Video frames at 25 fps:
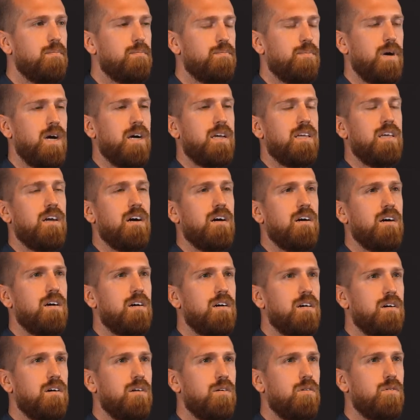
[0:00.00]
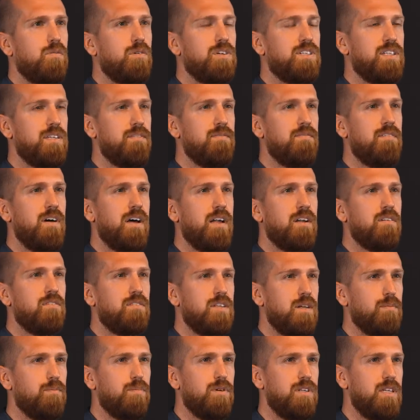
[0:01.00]
pacchia, quest'inverno
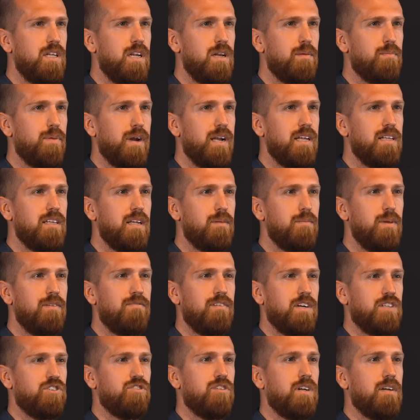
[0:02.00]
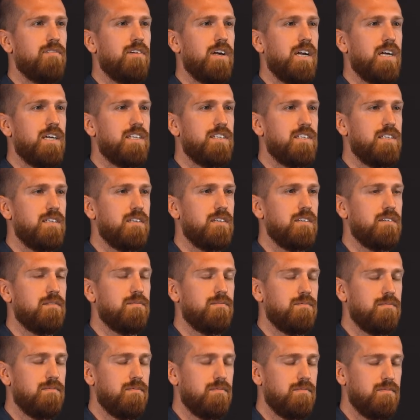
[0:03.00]
tempo di riprendermi faccio
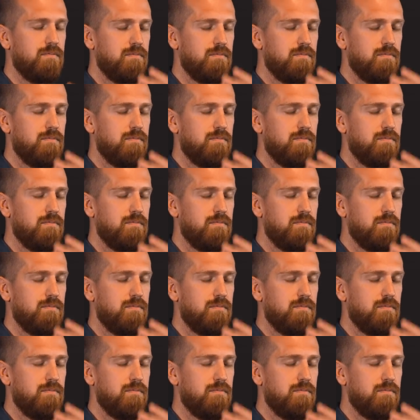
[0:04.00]
l'Everesting.